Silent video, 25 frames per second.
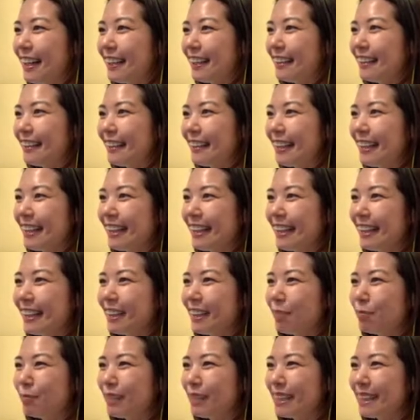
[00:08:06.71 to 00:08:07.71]
稲や、
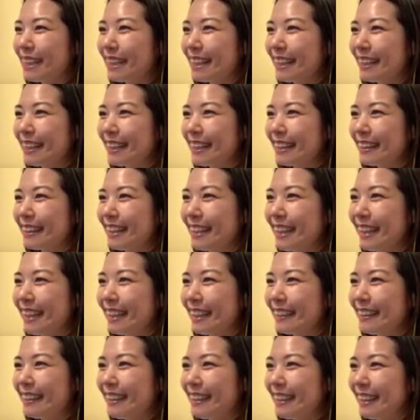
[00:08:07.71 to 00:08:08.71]
やっぱり。やった、
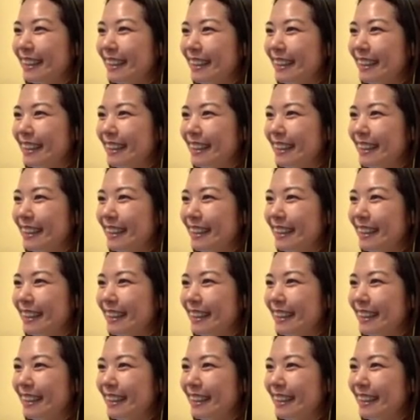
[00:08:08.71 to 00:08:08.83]
稲。